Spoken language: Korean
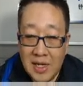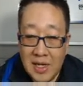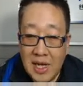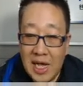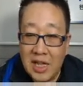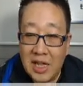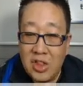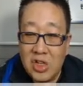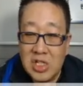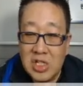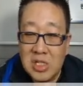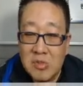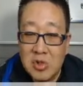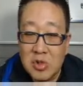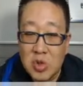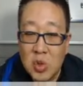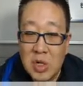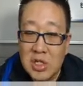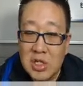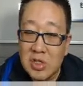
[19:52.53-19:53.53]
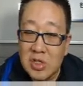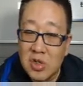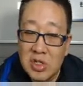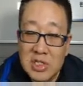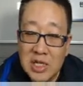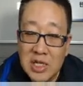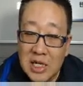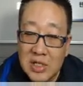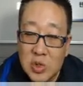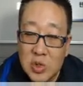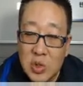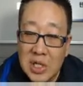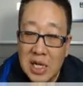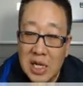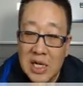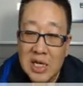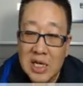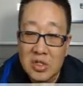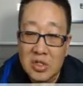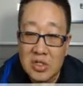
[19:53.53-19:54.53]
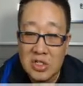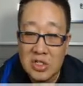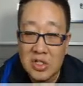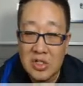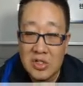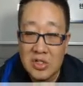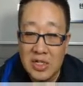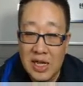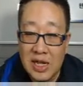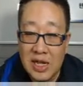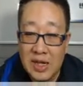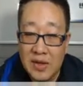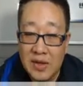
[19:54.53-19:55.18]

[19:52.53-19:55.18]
했던 질문 또 하는 건 제가 소개를 안 하거든요 네